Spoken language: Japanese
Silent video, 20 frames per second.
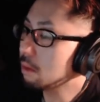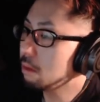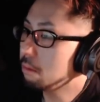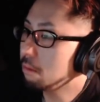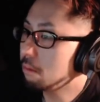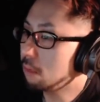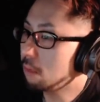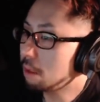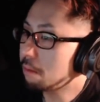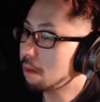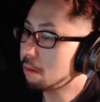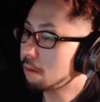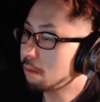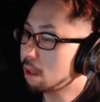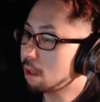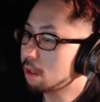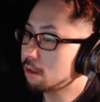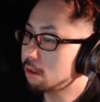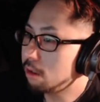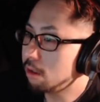まあまあ
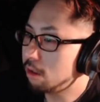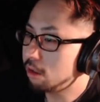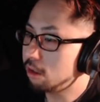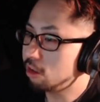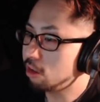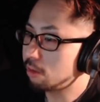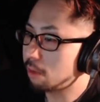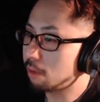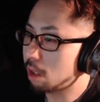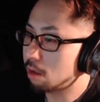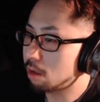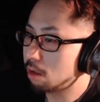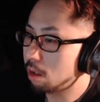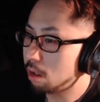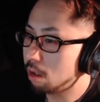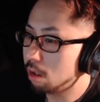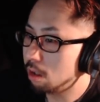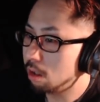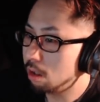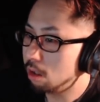まあ税理士丸投
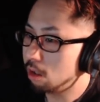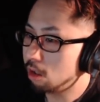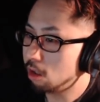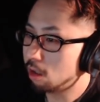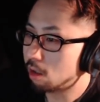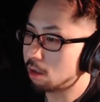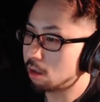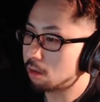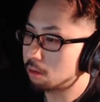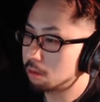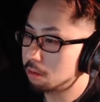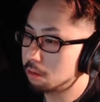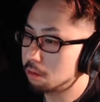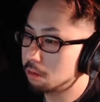げでいいんじゃないの、